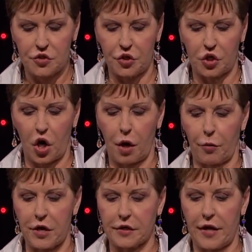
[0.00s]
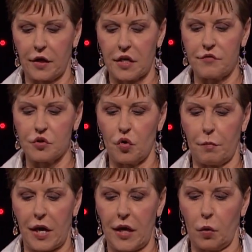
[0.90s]
కష్టపడే స్త్రీని గురించి
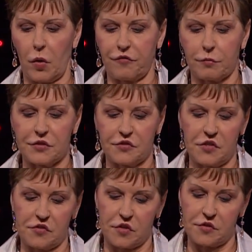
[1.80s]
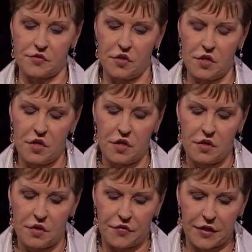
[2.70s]
ఆలోచించండి ఒక మైలు దూరం వరకు
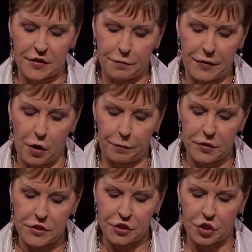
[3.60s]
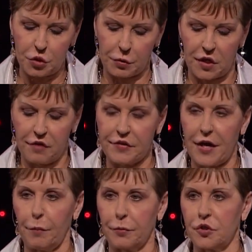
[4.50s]
ఏ హెల్ప్ దొరకకుండా
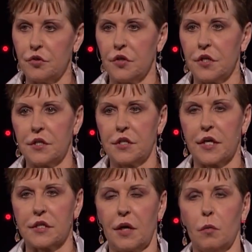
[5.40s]
నడవాలనిపిస్తే నడవలేని